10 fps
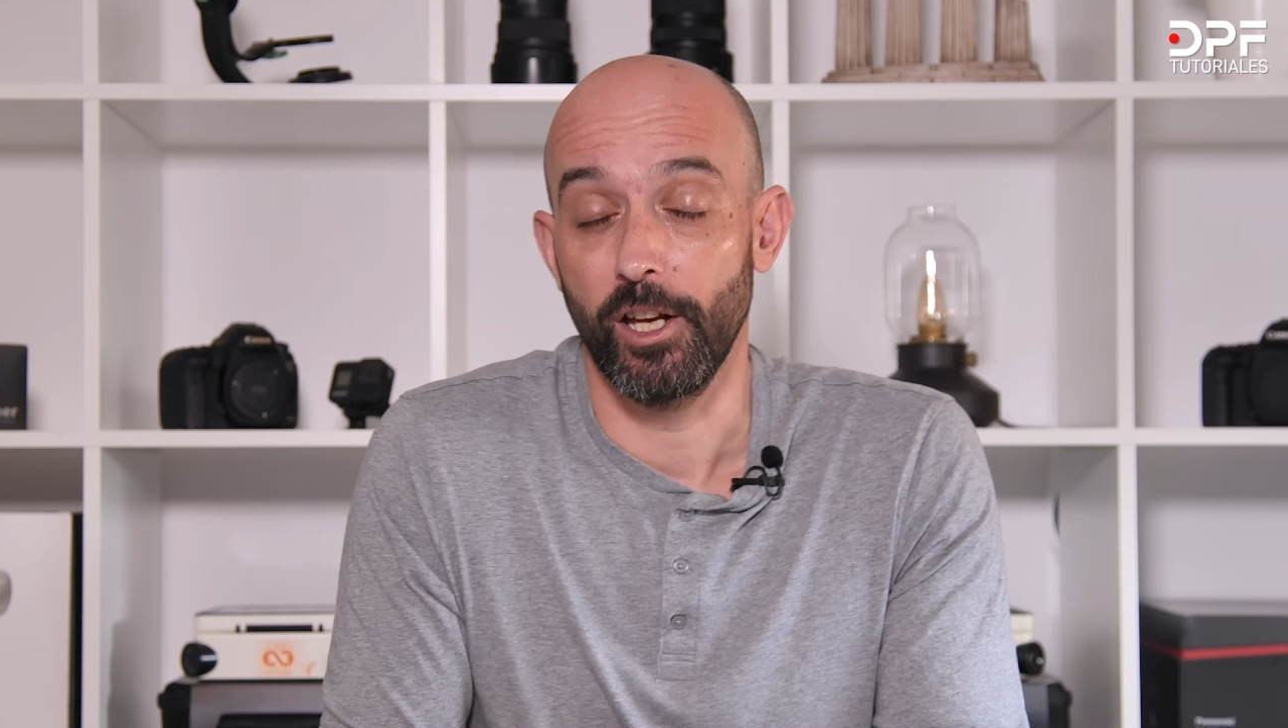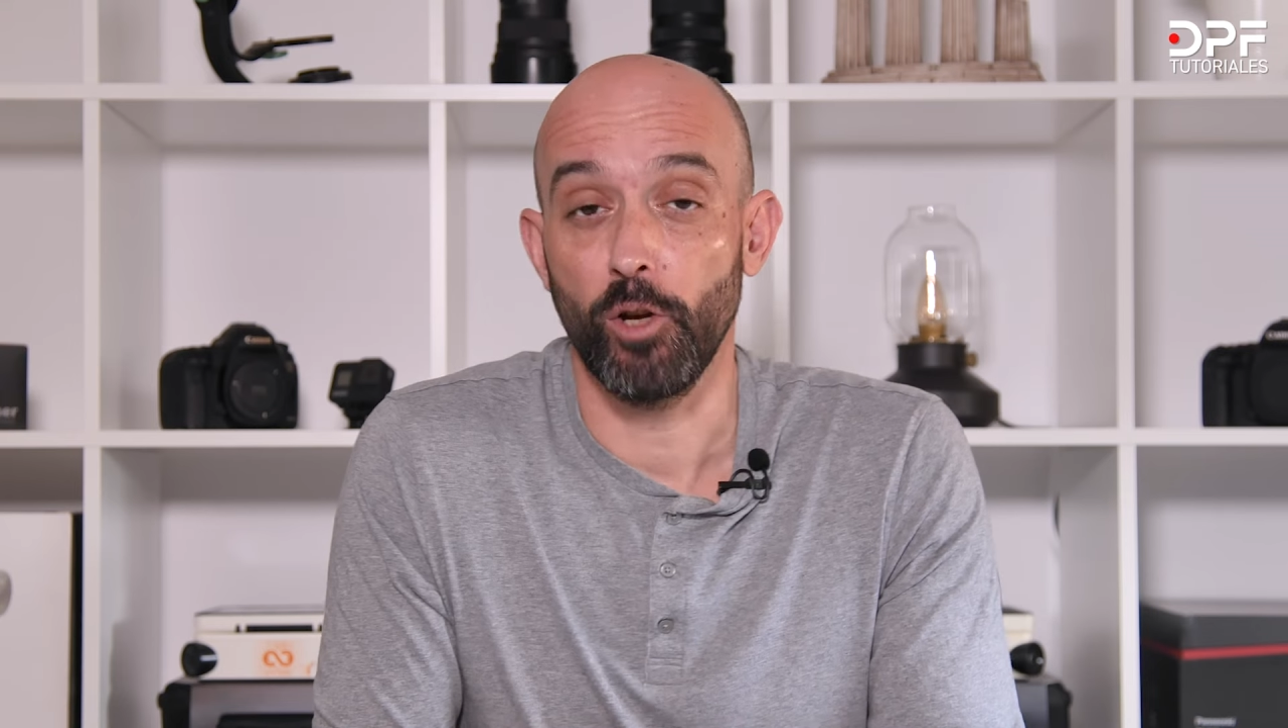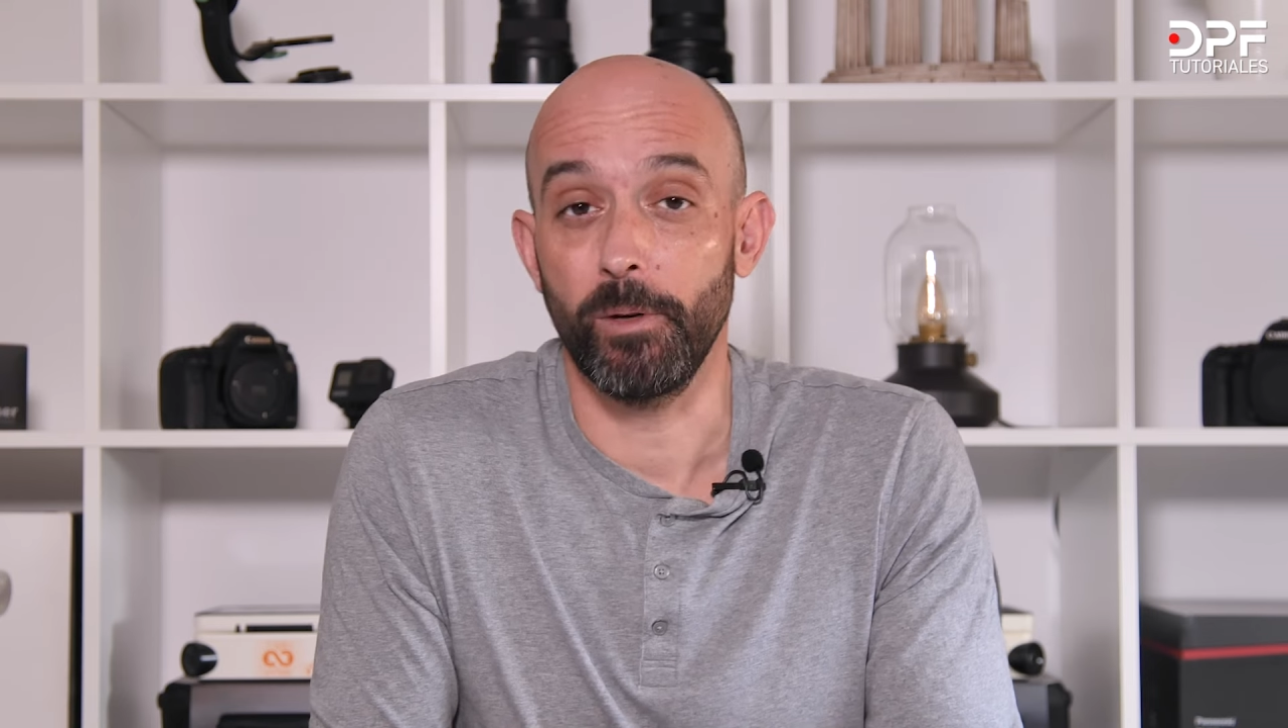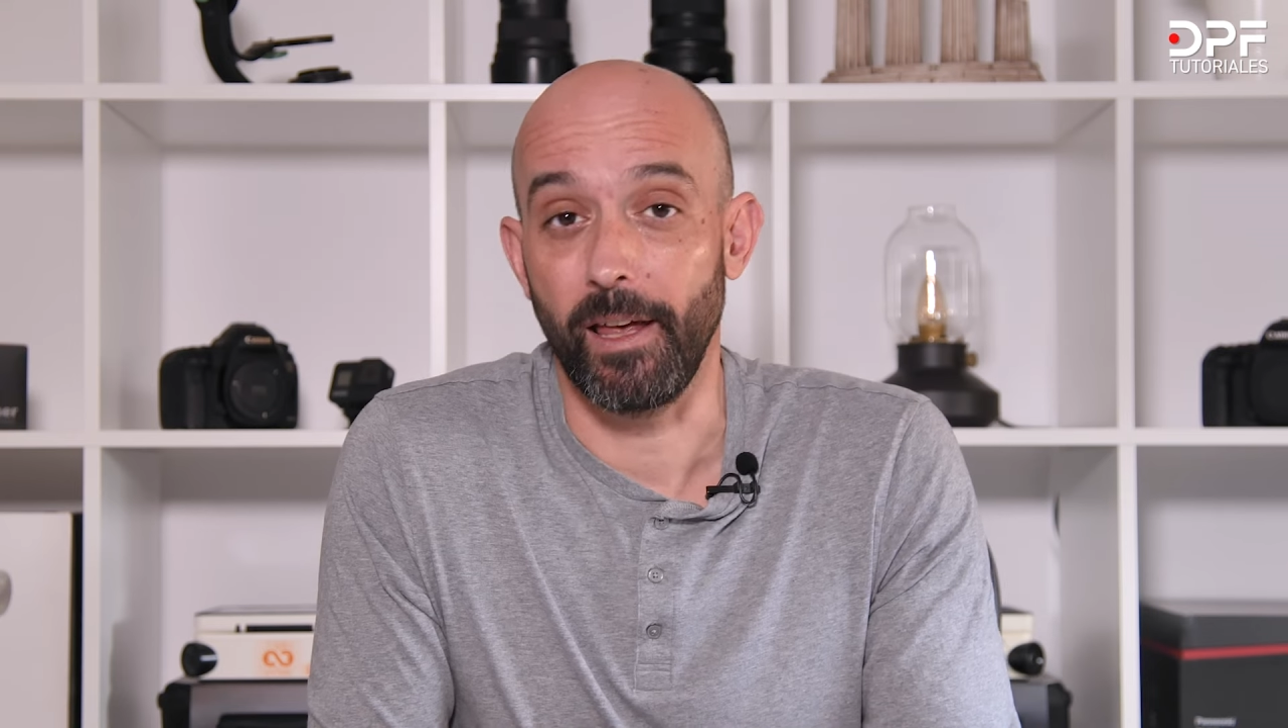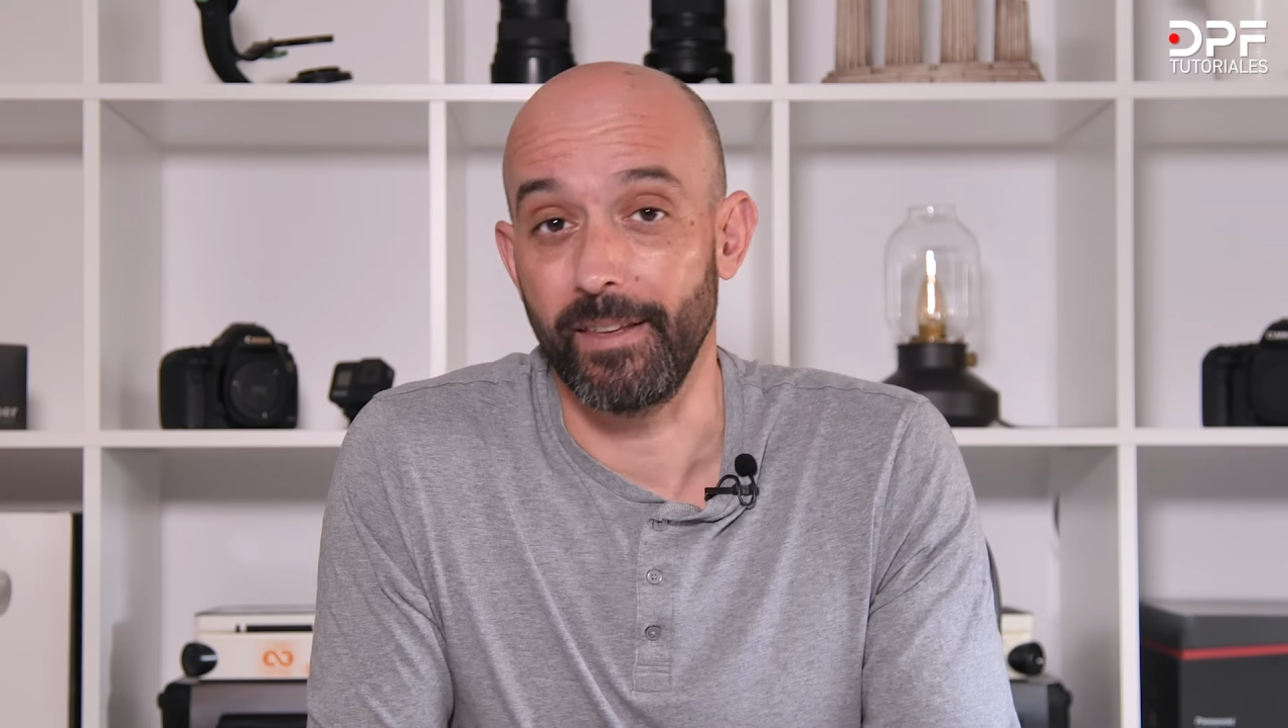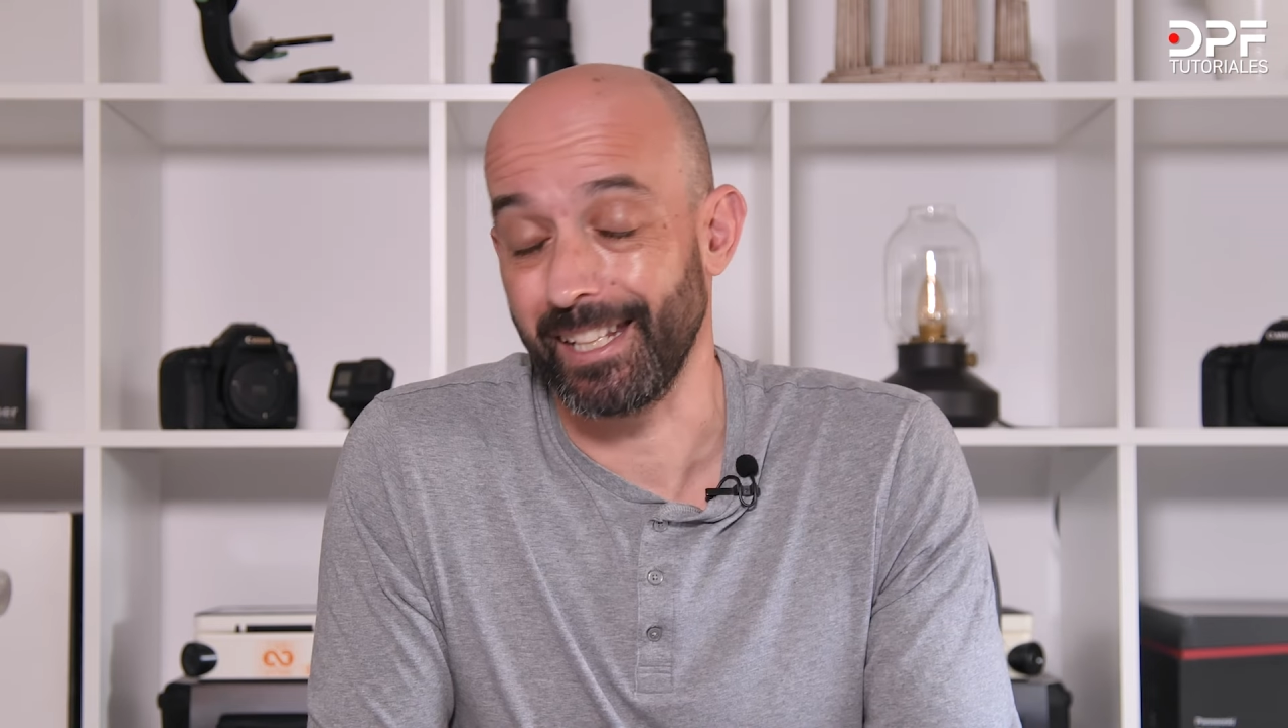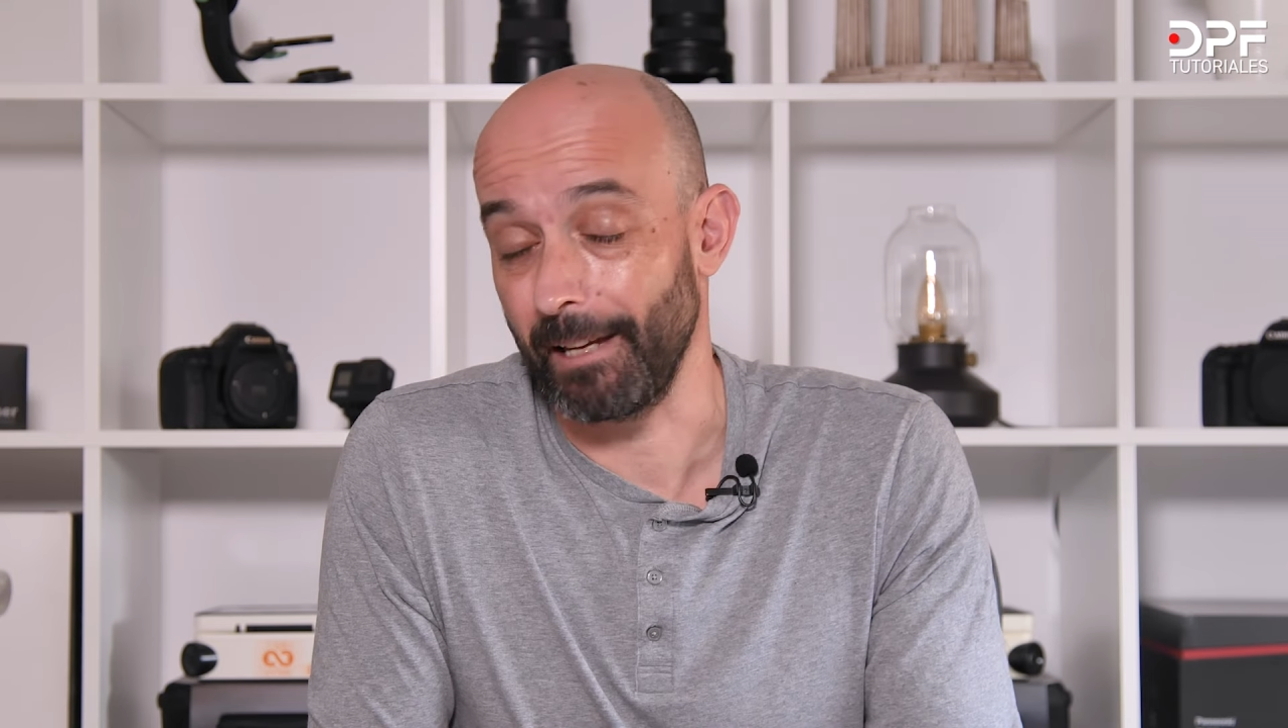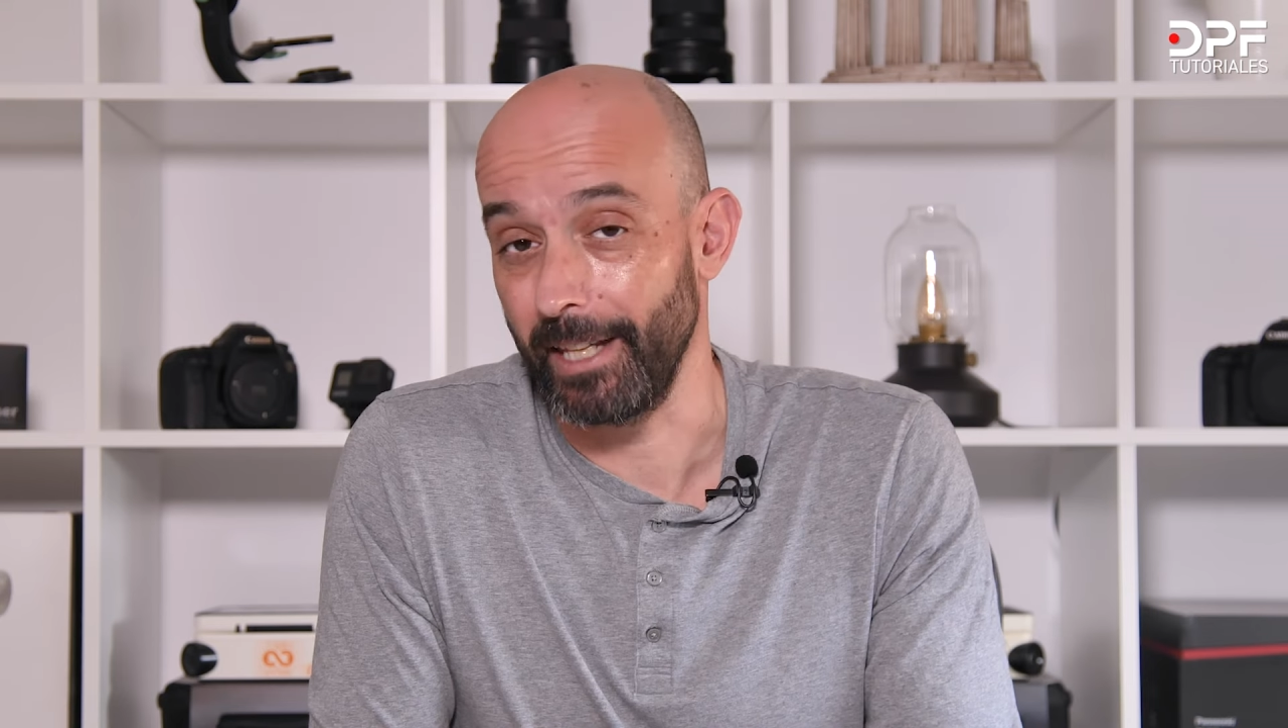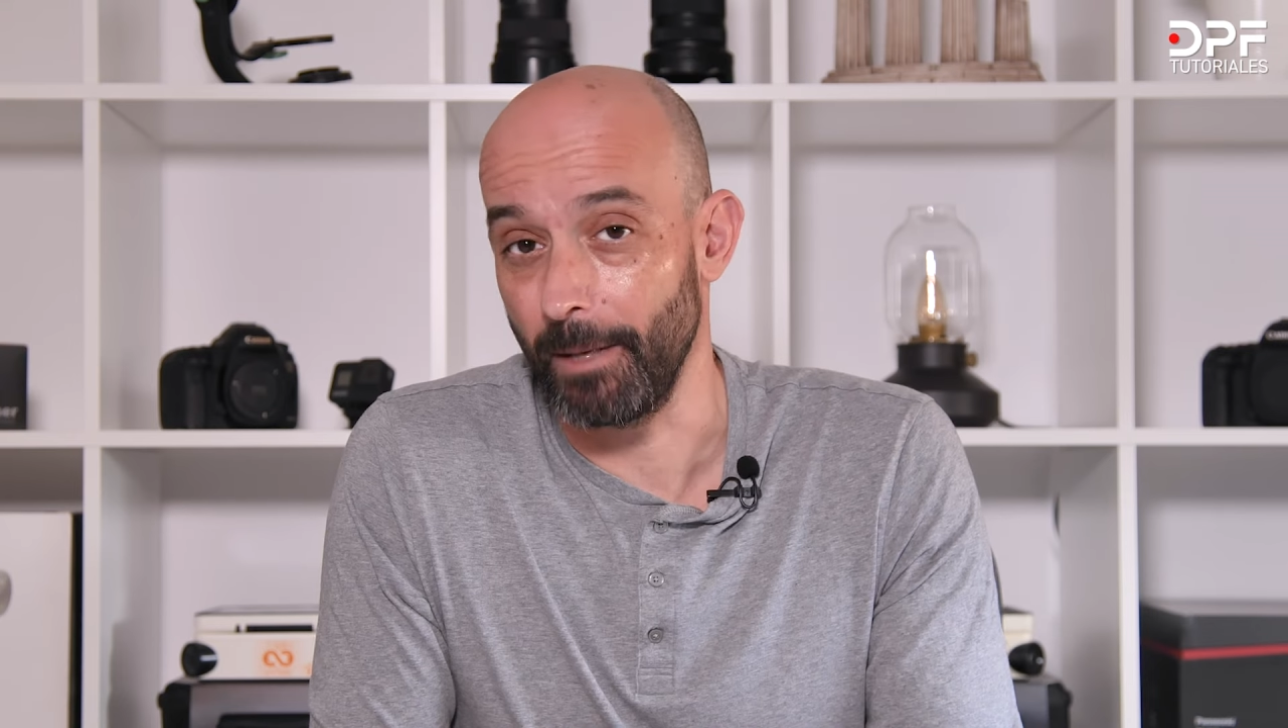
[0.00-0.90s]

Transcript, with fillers: novedades que